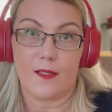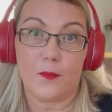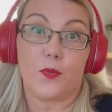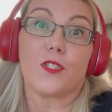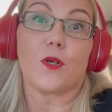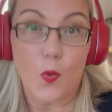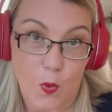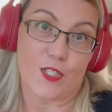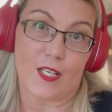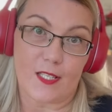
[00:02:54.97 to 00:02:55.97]
Будет
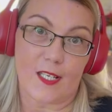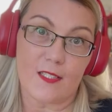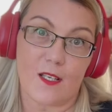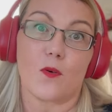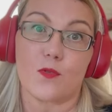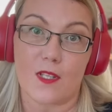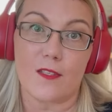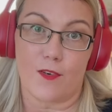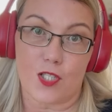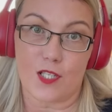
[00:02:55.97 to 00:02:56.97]
очень интересно
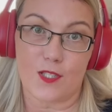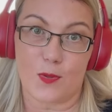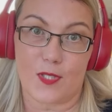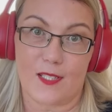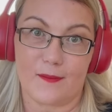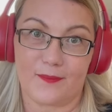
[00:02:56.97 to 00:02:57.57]
узнать ваши истории.